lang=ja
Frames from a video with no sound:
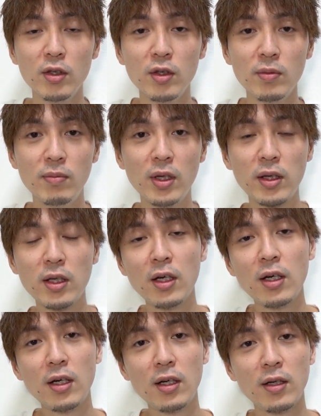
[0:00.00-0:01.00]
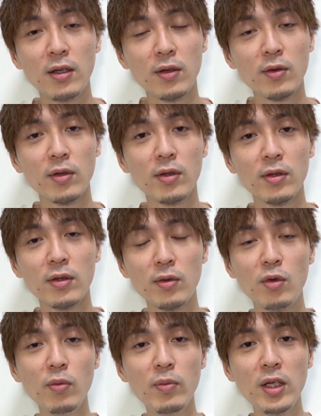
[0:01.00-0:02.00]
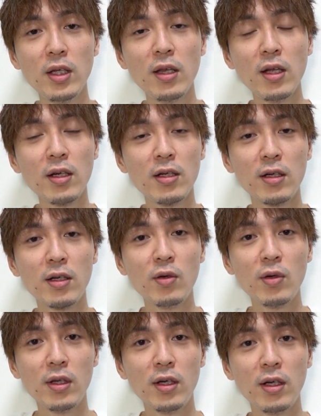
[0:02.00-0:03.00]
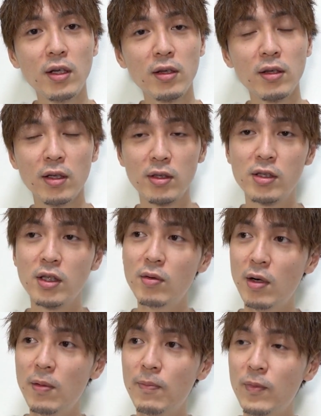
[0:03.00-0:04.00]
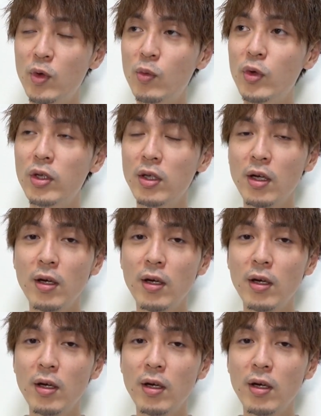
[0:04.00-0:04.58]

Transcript: またコンビニで何か買おうかなーって次は思ってて、